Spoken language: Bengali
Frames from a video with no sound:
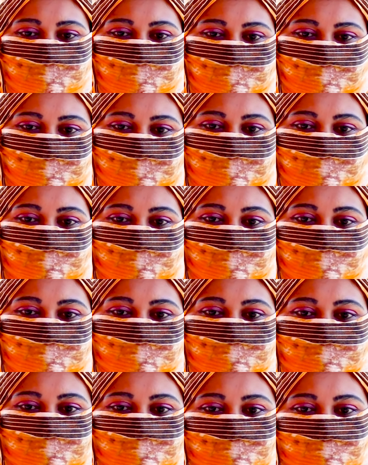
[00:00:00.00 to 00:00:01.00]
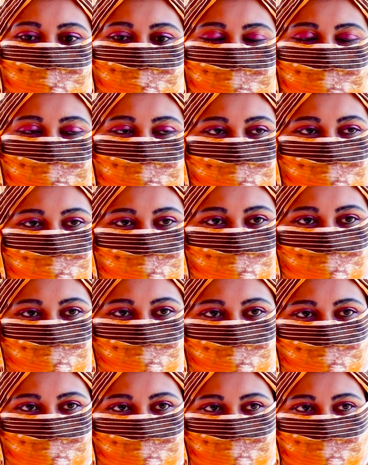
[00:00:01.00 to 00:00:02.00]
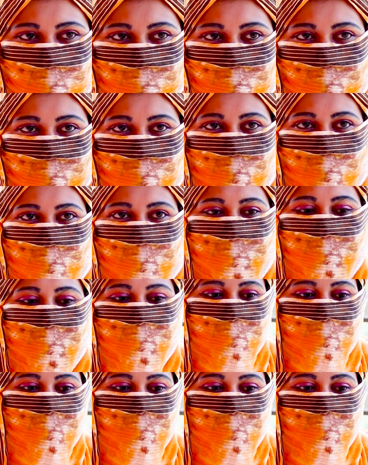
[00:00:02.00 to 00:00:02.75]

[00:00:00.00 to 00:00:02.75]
তোমাকে আমি ভালোবাসি না তুমি এখন জোর করে বিয়ে করে